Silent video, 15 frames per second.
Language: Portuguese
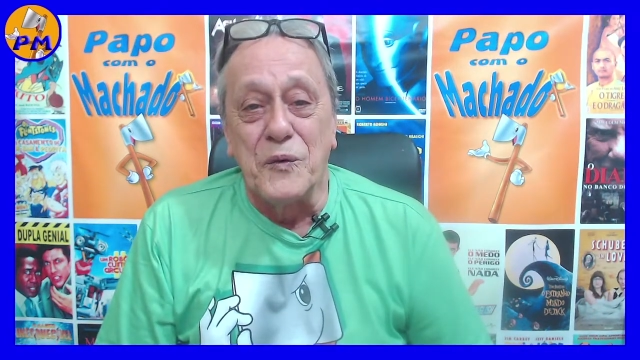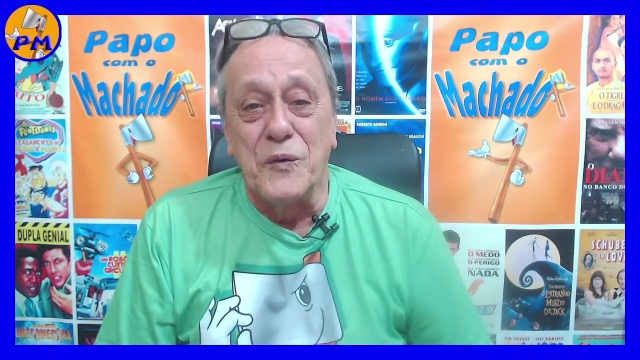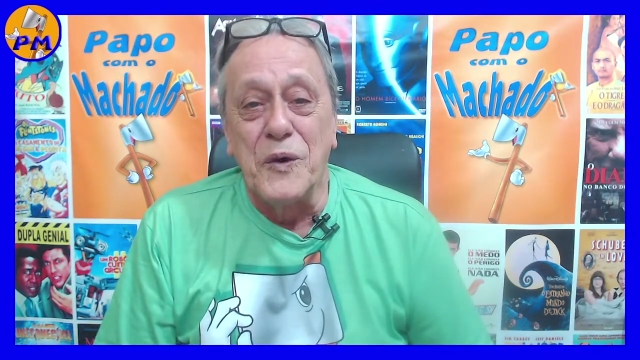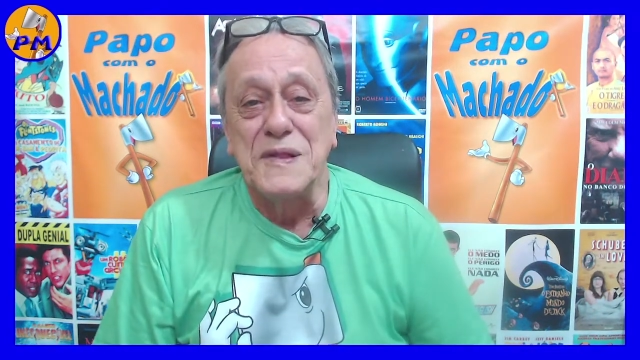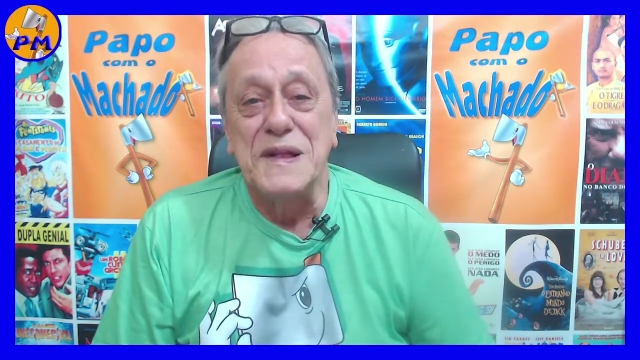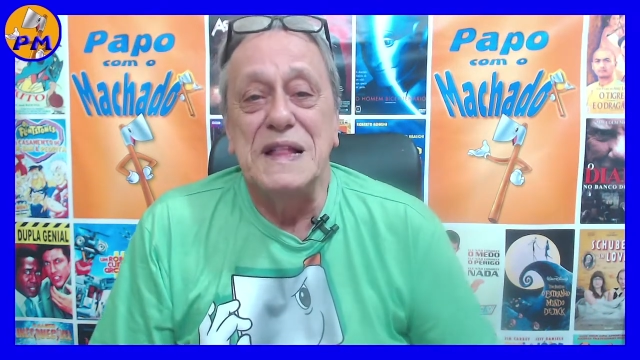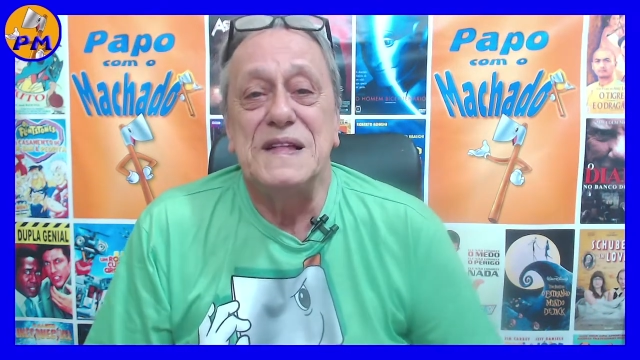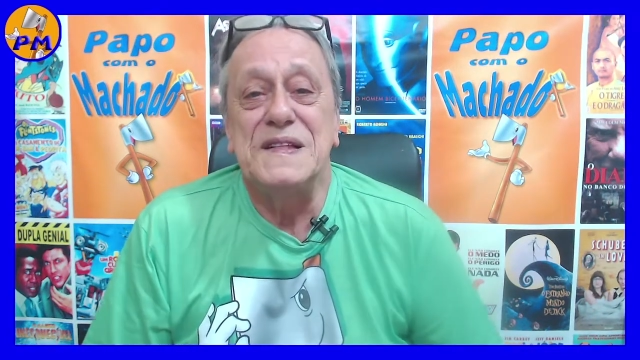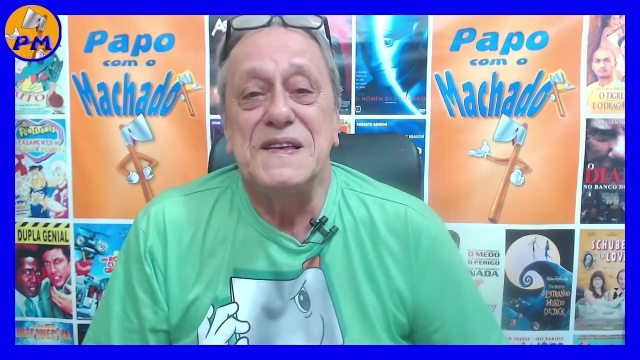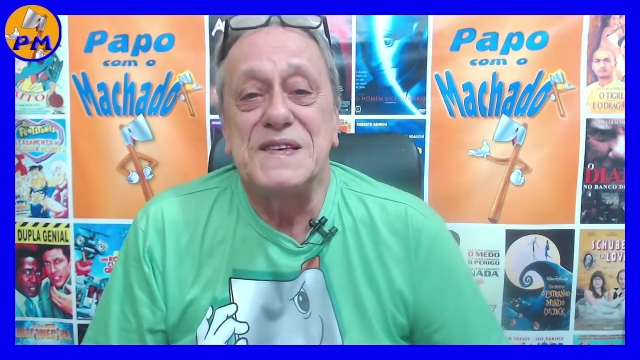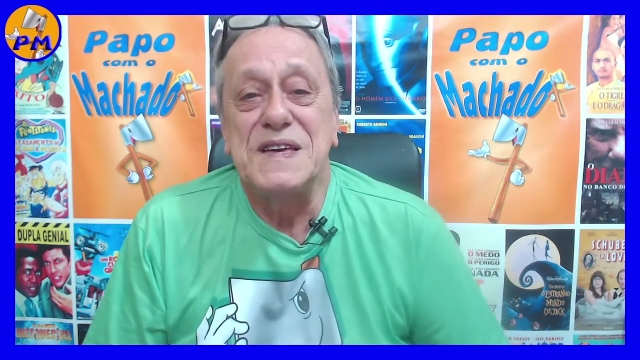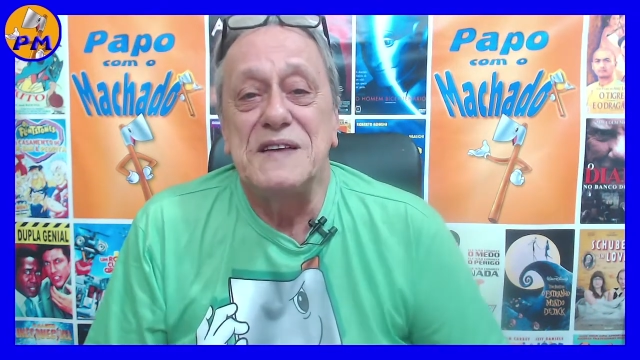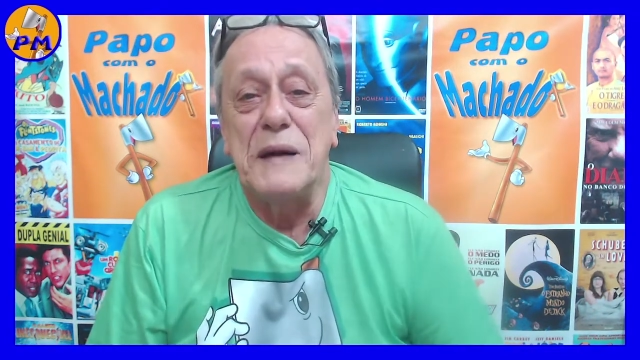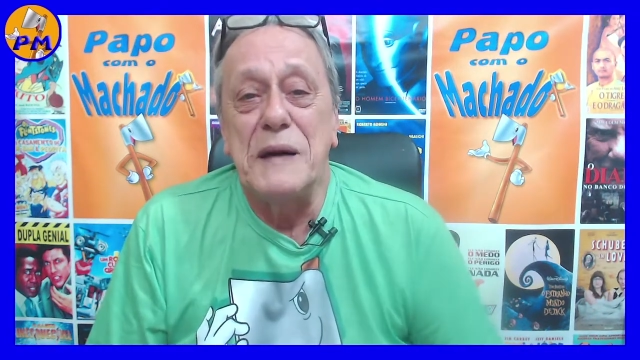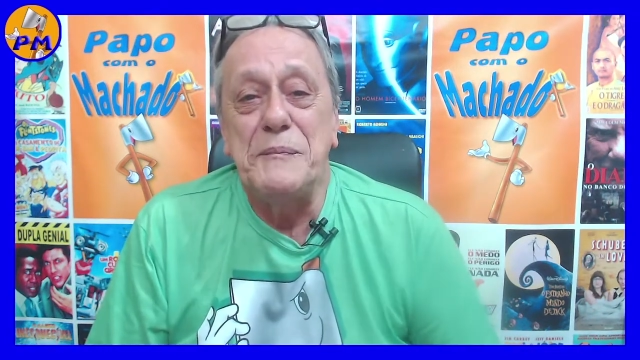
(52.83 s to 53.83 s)
Quando ele diz
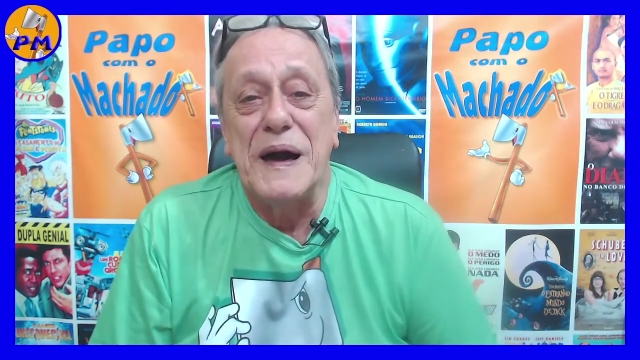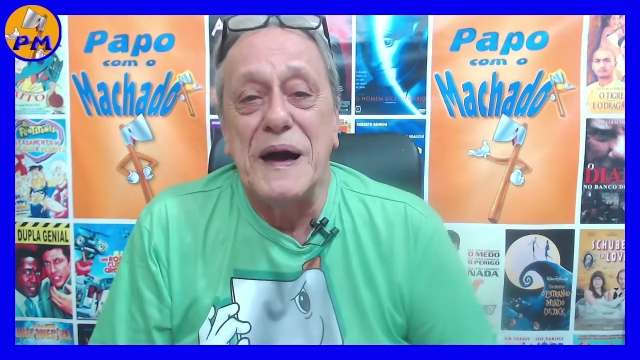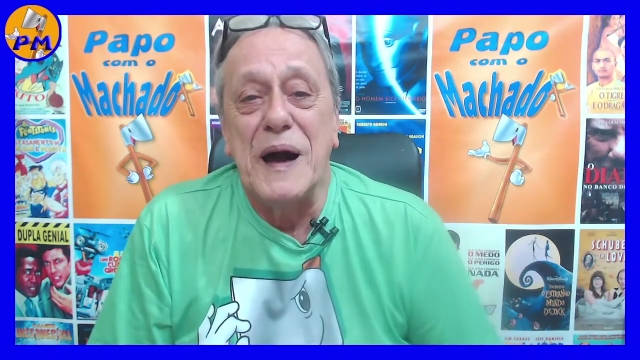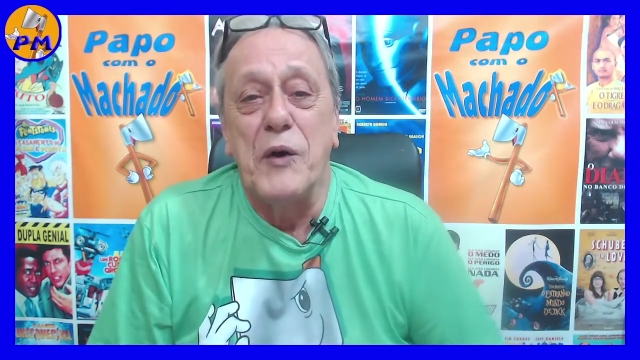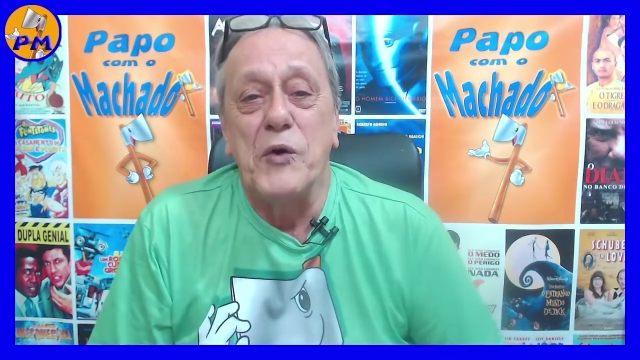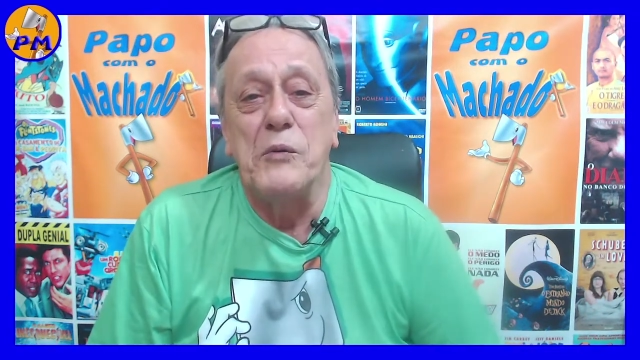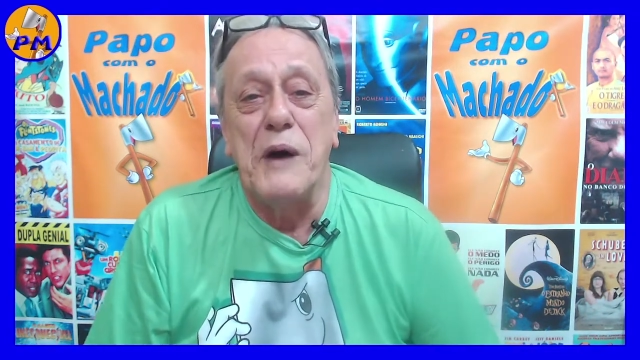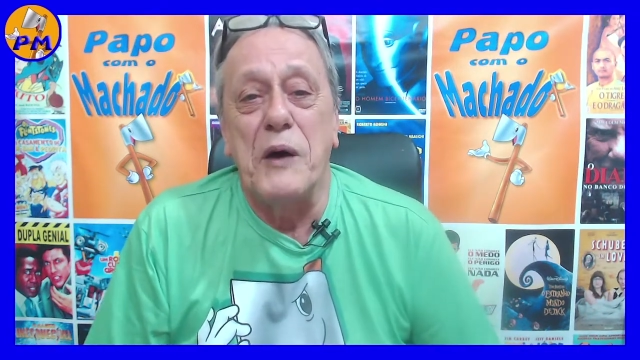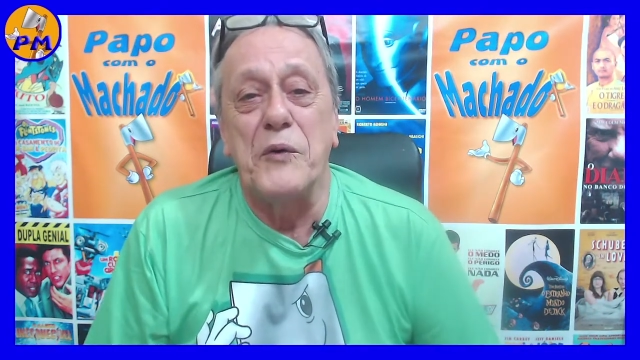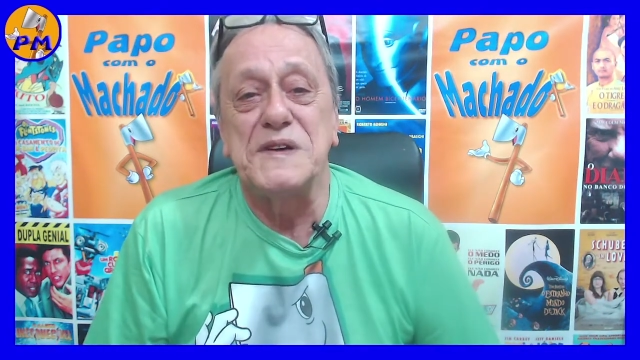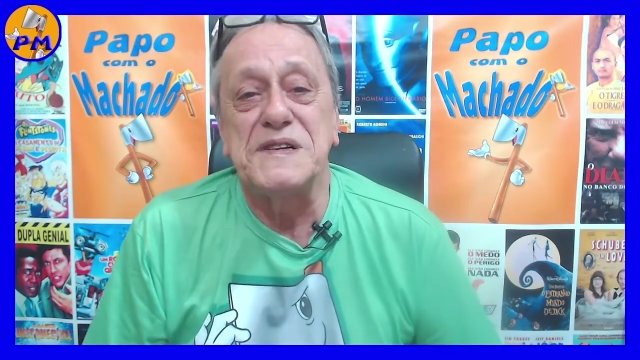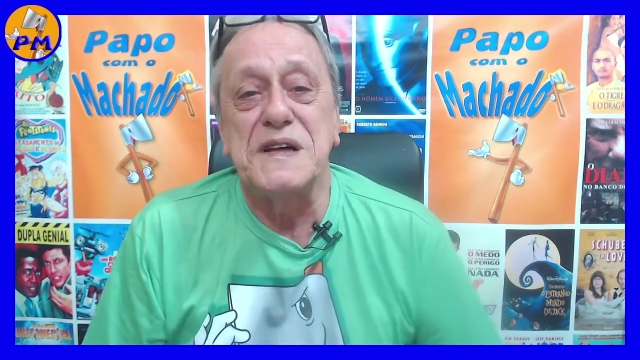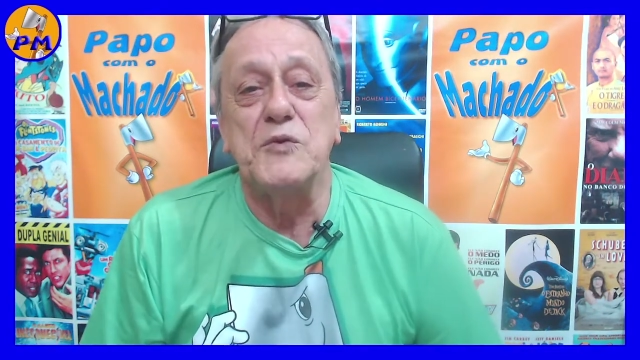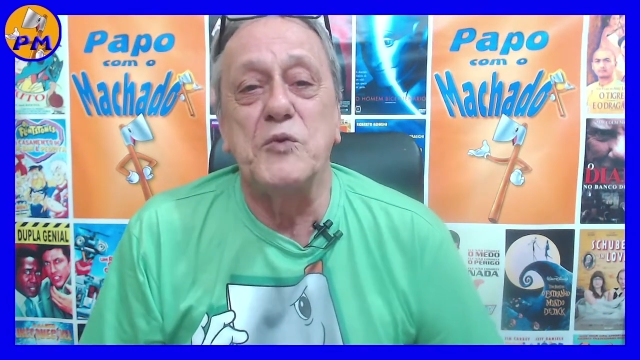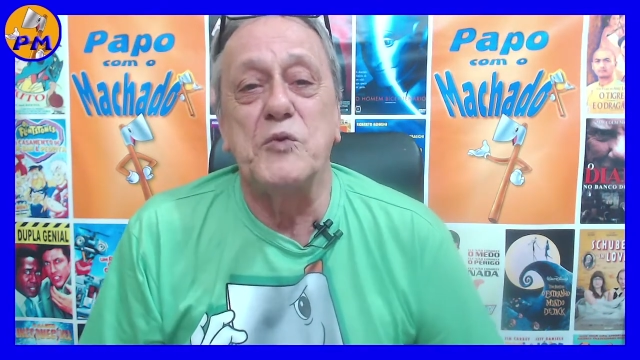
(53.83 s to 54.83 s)
que vai pegar alguma
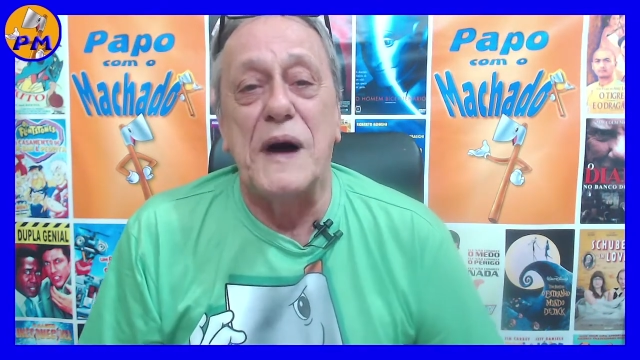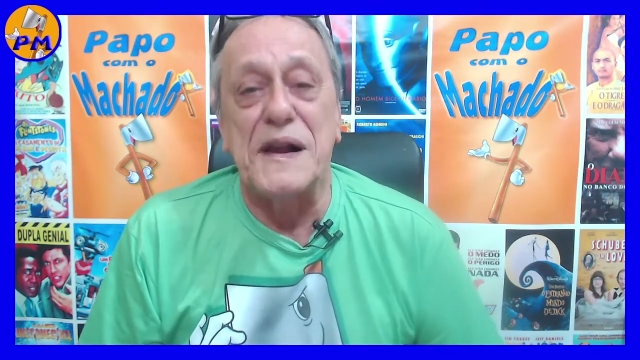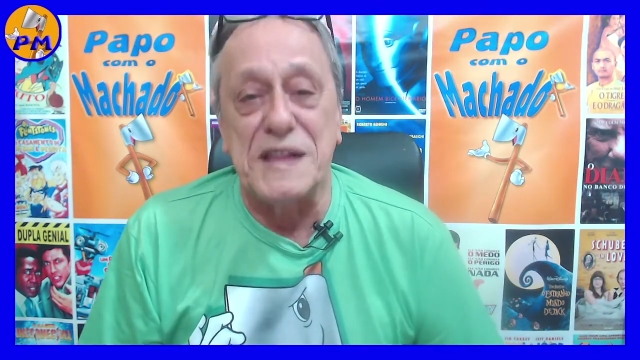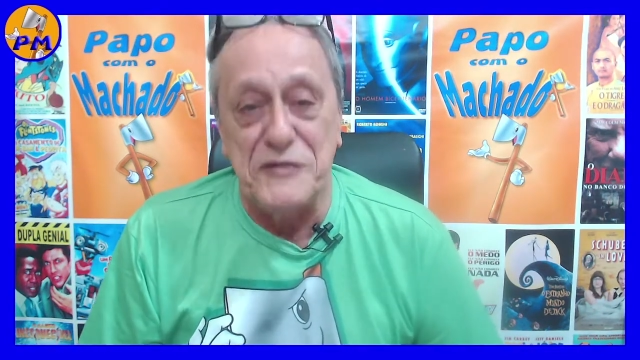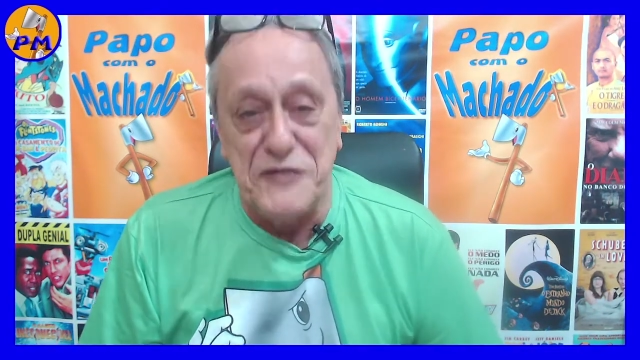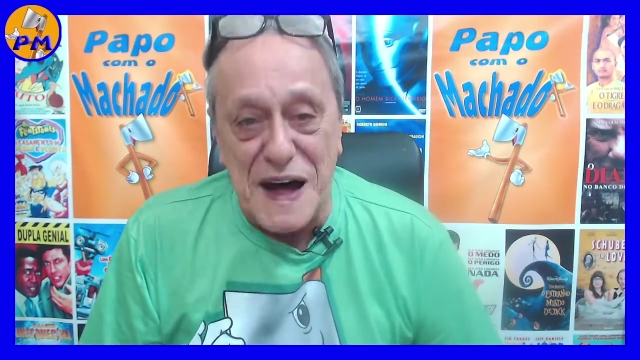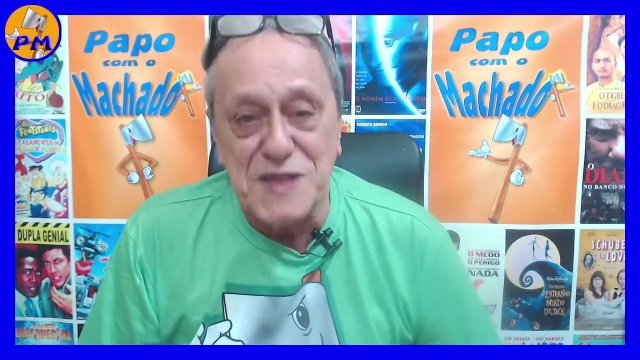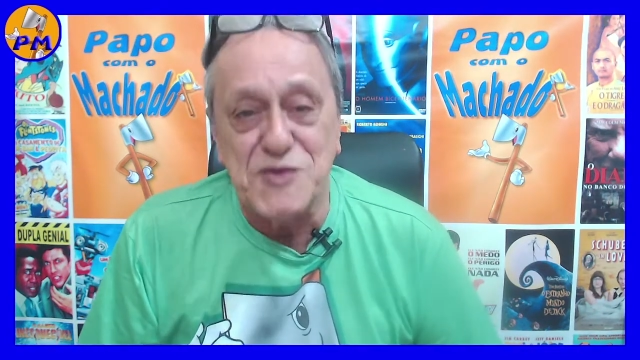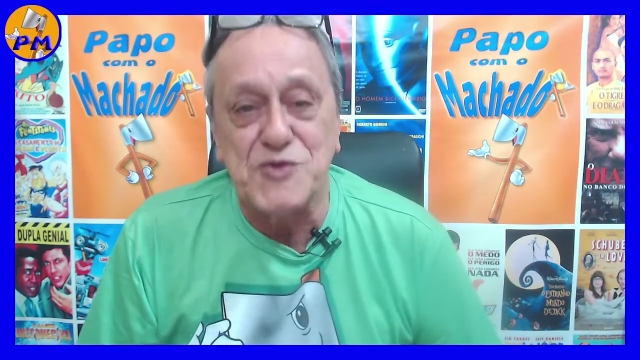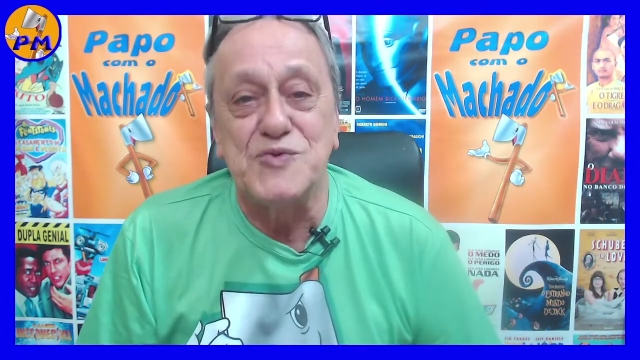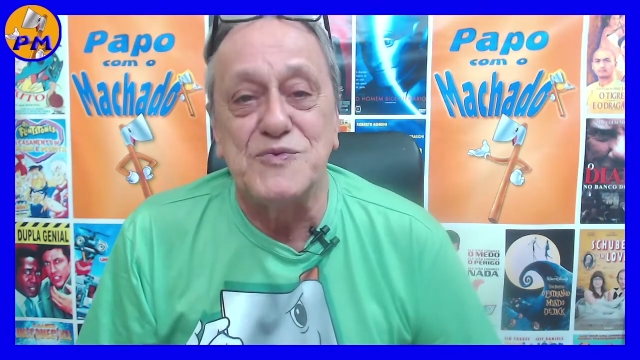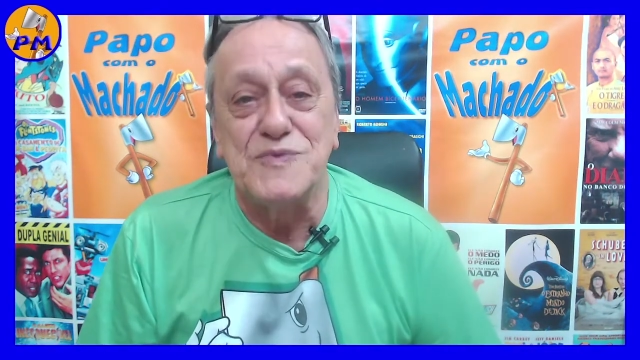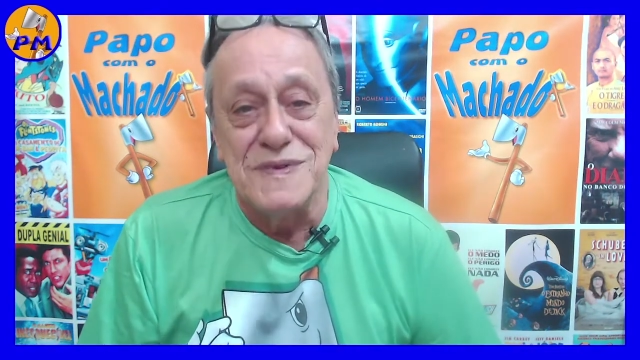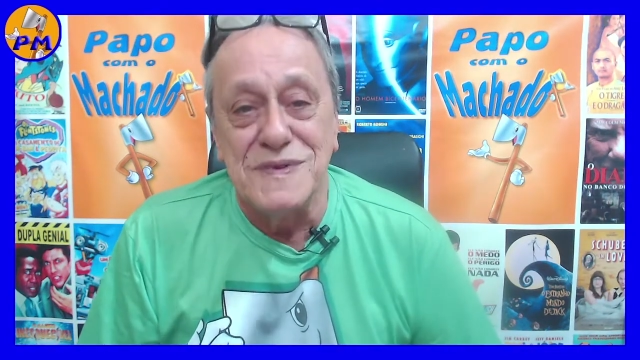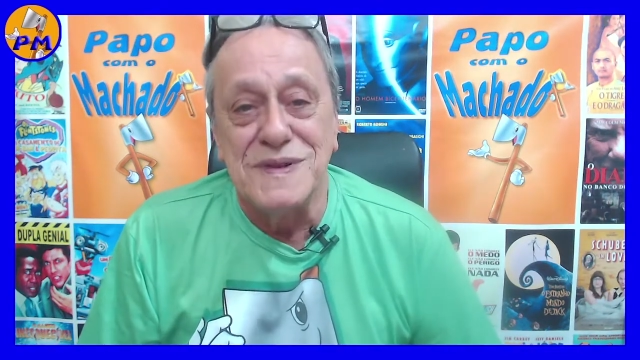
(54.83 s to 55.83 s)
coisa no
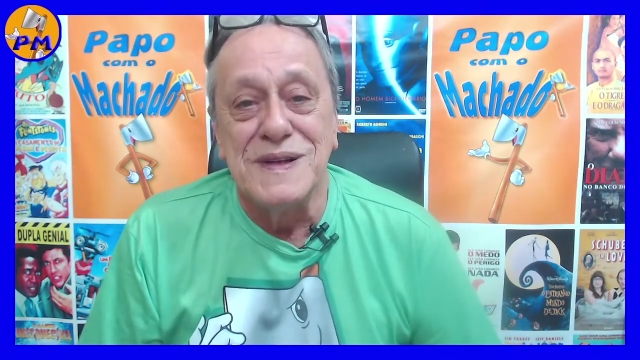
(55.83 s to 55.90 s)
guarda-fatos,